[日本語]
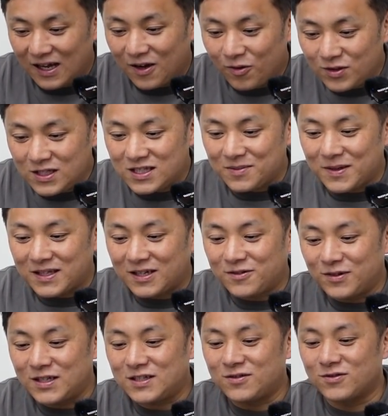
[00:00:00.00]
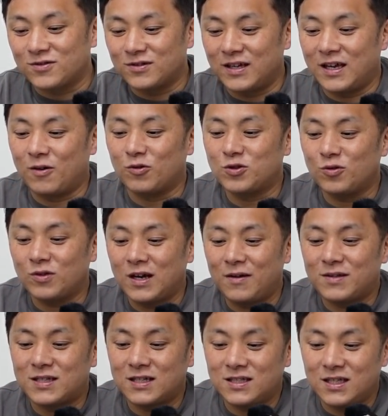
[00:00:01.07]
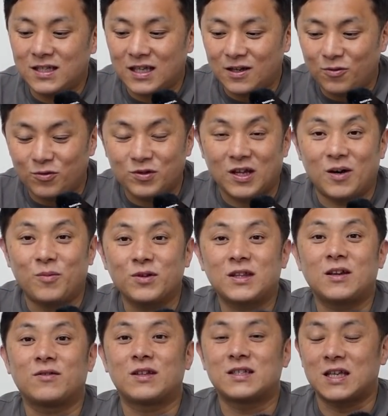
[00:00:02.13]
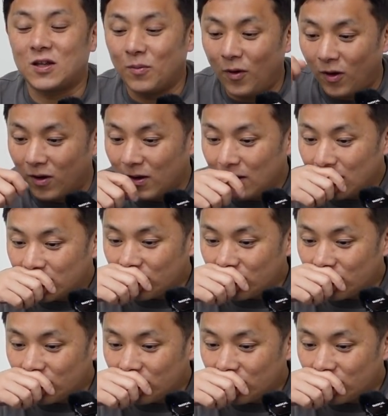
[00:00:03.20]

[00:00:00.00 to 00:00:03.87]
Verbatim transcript: 後日また詳しくご紹介はさせていただこうとは思ってるんですけども、